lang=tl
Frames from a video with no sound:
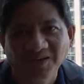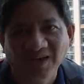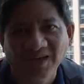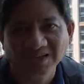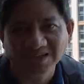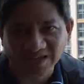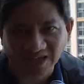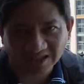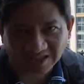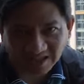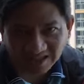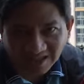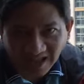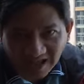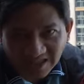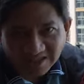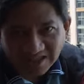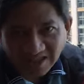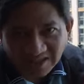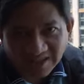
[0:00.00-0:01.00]
At saka
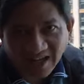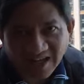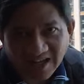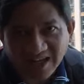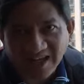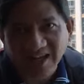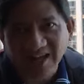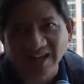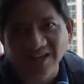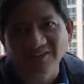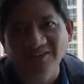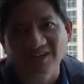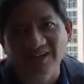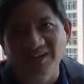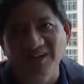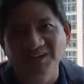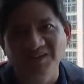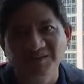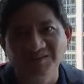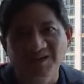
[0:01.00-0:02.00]
sandali-sandali lang yun,
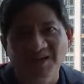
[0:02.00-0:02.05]
ha? Ah.